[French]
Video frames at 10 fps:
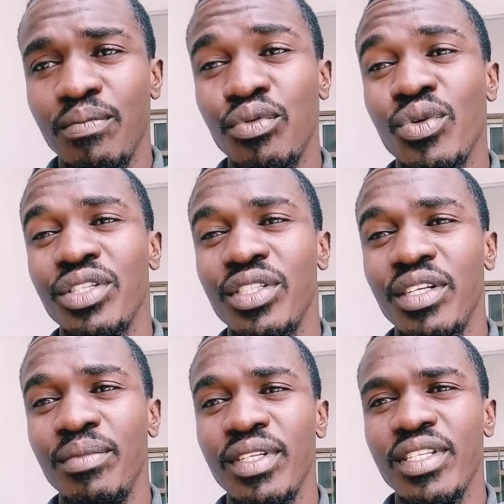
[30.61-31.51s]
Pourquoi
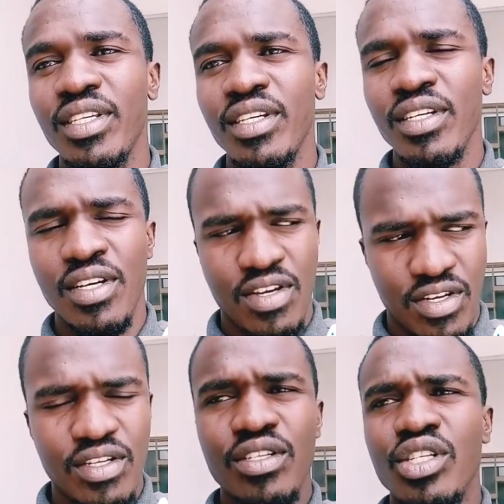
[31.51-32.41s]
DJ Mix
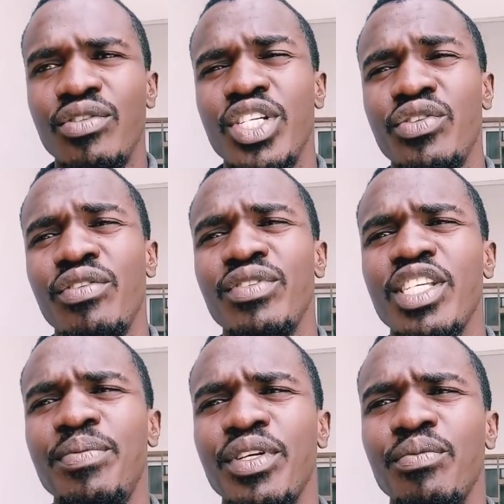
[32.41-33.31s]
je vais vous
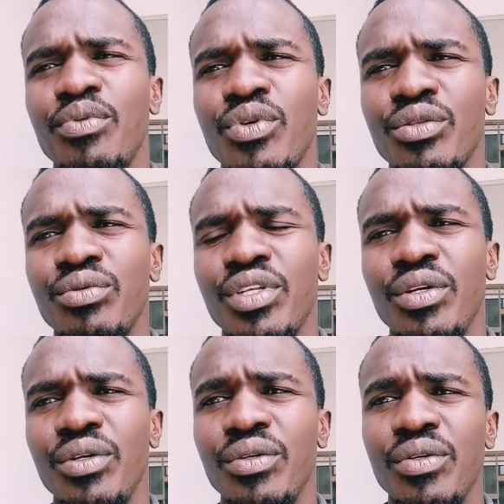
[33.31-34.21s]
expliquer pourquoi tout à
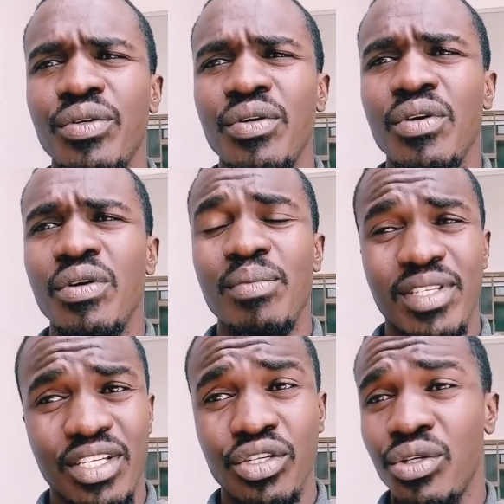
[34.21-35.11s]
l'heure. Mais
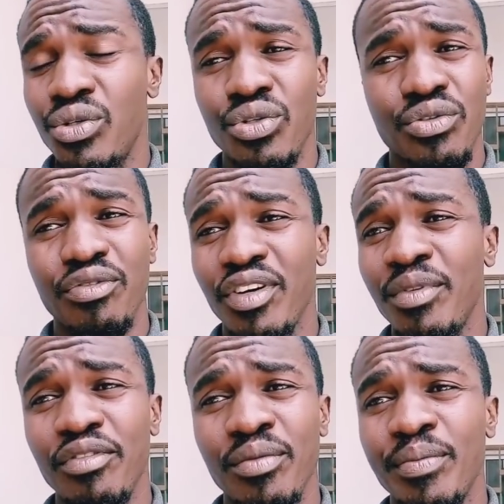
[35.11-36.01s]
sachez que je suis
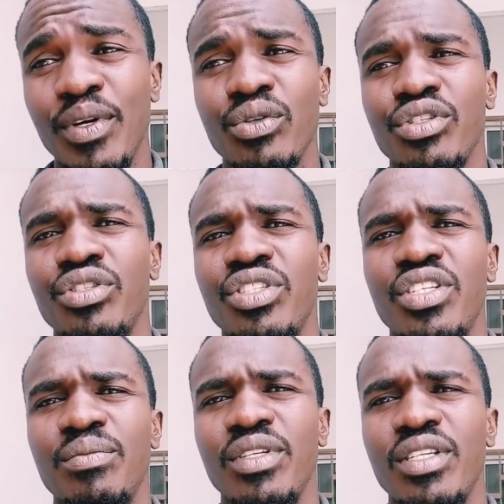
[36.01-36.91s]
vraiment vraiment pas content de
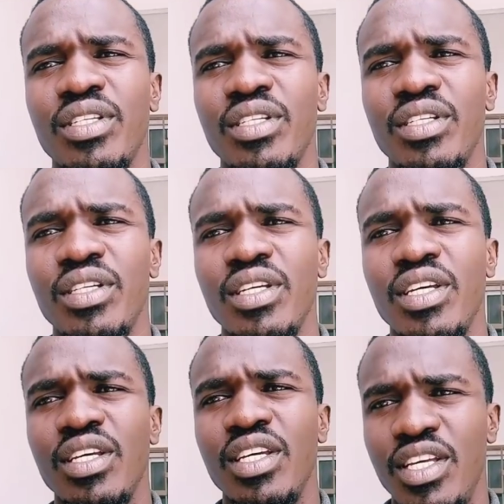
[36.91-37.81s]
DJ Mix.
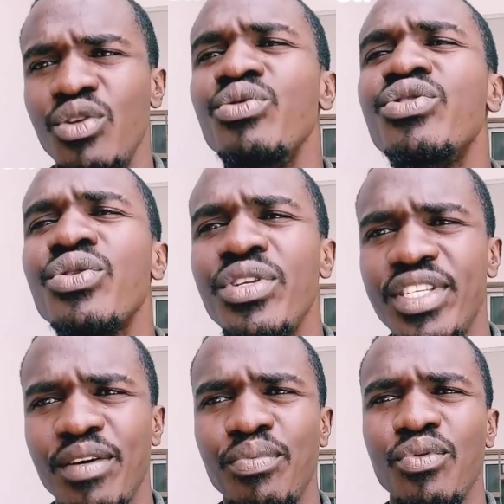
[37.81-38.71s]
Et lui seul,
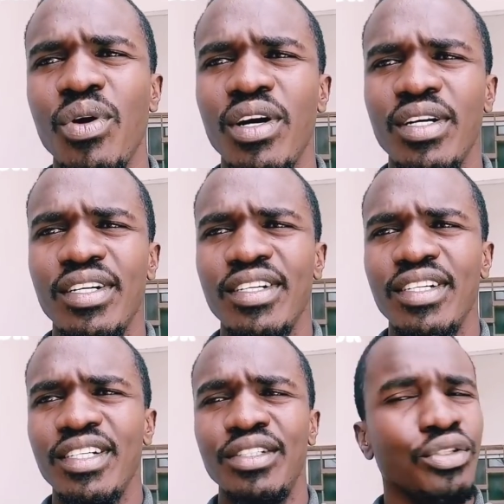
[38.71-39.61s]
il pourquoi.
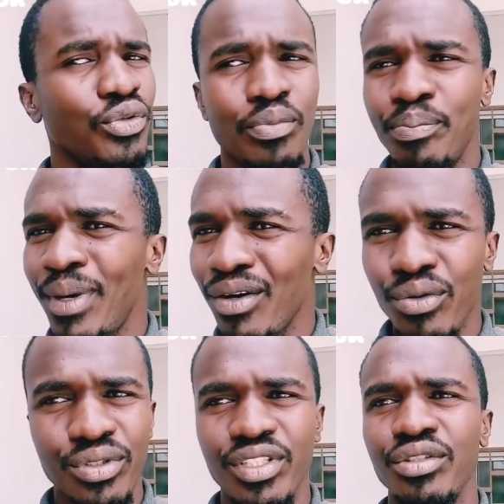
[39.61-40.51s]
Et je suis pas
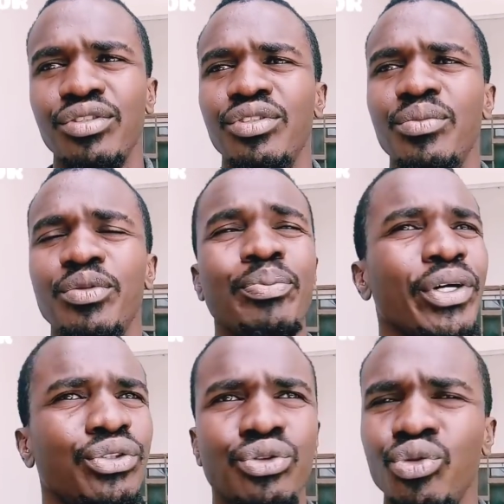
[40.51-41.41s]
content de mais
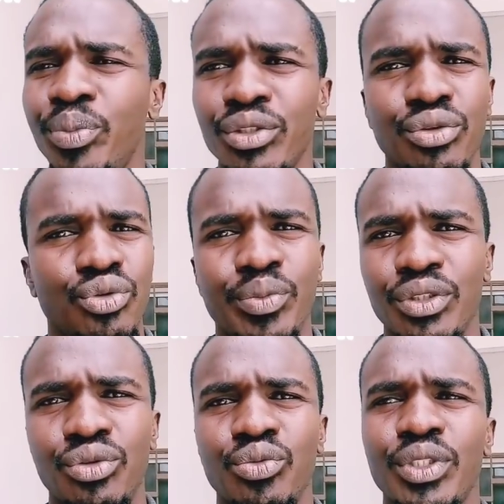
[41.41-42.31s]
Pas du tout, pas du tout, pas
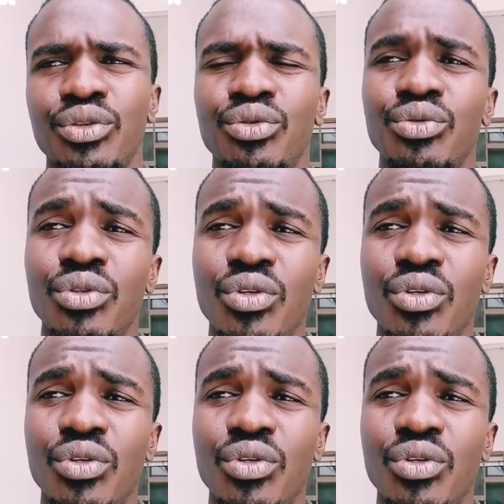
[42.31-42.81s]
du tout, pas du tout.